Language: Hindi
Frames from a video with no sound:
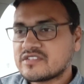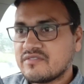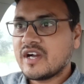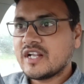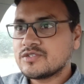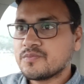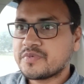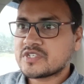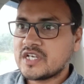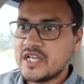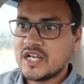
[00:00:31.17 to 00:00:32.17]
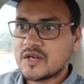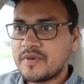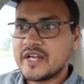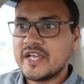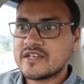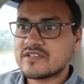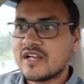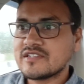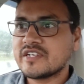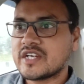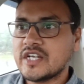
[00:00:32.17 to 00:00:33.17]
एक सवाल जो पिछले लगभग एक
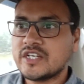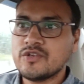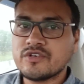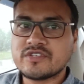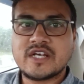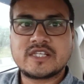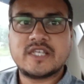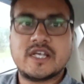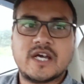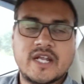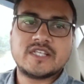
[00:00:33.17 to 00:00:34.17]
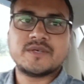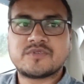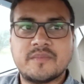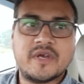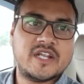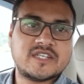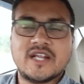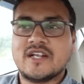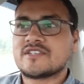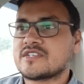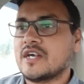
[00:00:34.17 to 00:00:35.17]
साल से कंटिन्यूस आता जा रहा है जब से मैंने
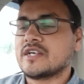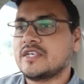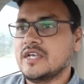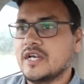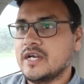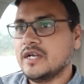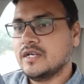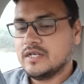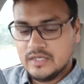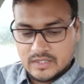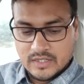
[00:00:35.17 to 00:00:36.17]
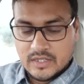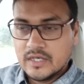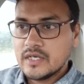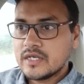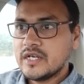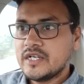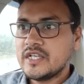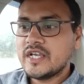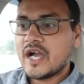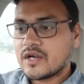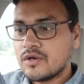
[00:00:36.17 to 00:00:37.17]
चैनल स्टार्ट किया है कि
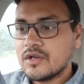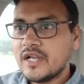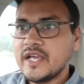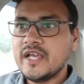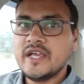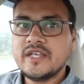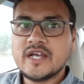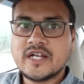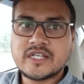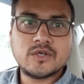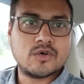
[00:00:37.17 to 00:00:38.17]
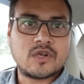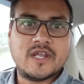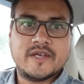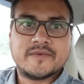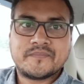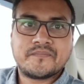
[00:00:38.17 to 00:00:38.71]
टियागो ले या टिगोर ले